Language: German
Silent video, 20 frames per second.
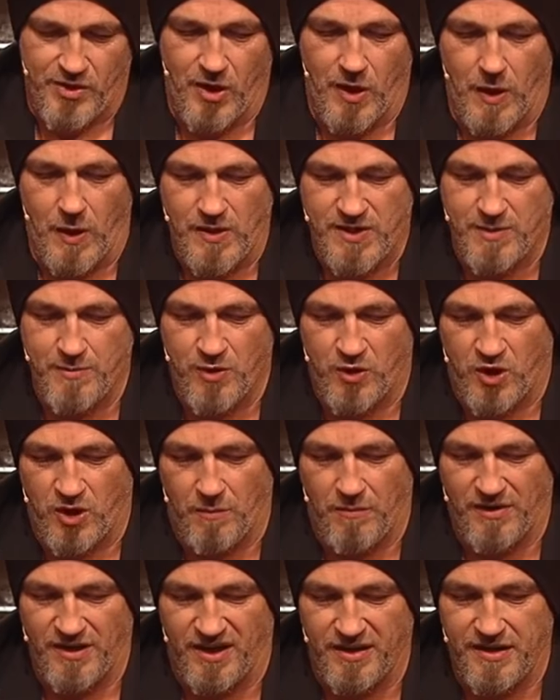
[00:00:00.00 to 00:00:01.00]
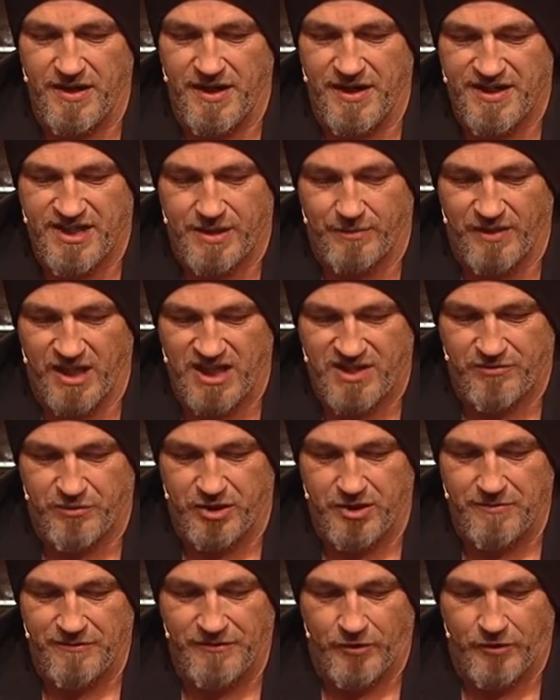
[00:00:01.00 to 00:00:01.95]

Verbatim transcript: Zu Hause bekommt man dann eine SMS von